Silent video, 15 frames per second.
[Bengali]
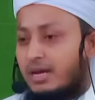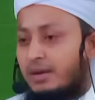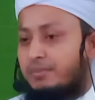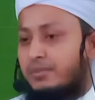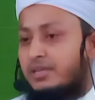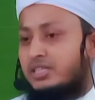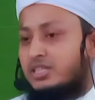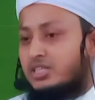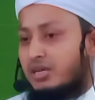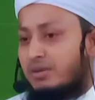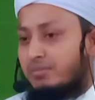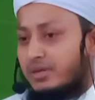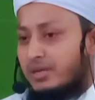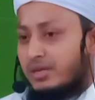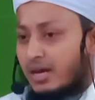আপনাদের
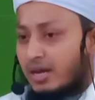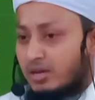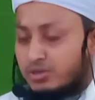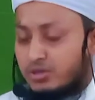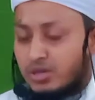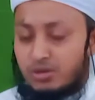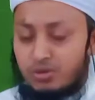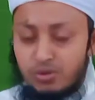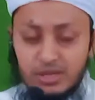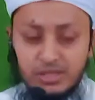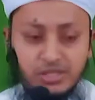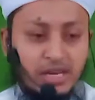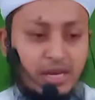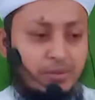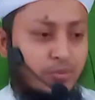সামনে আলোচনা
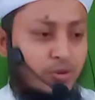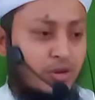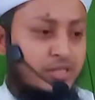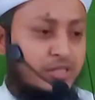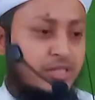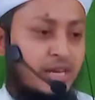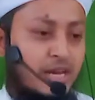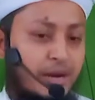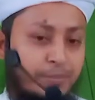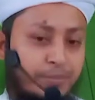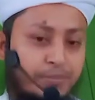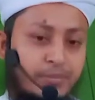করেছিলাম বলেছিলাম